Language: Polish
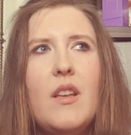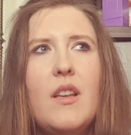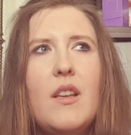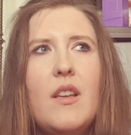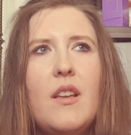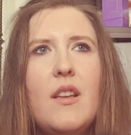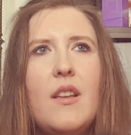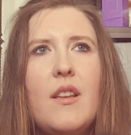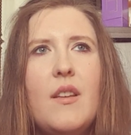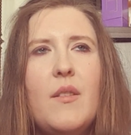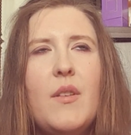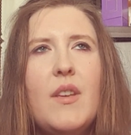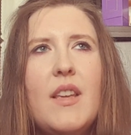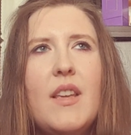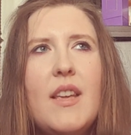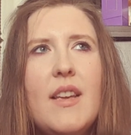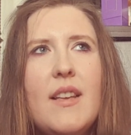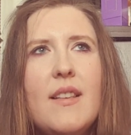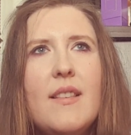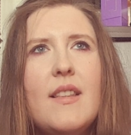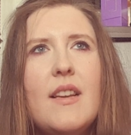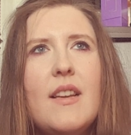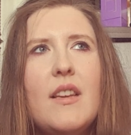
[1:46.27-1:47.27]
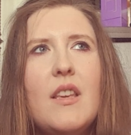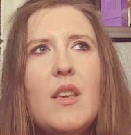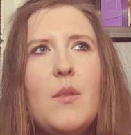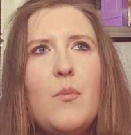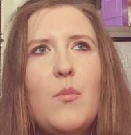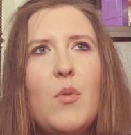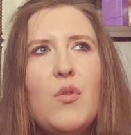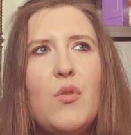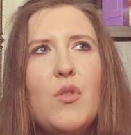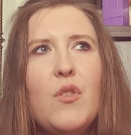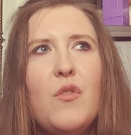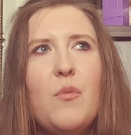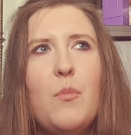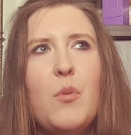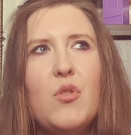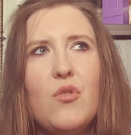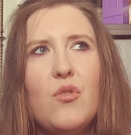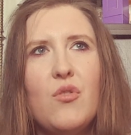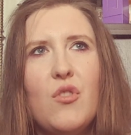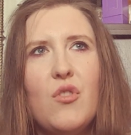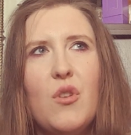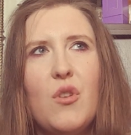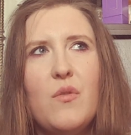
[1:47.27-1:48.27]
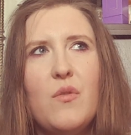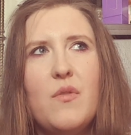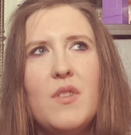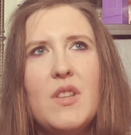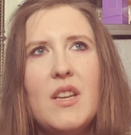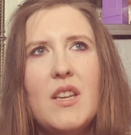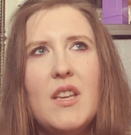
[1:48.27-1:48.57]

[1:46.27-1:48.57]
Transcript: Y, jest taki motyw początkowy,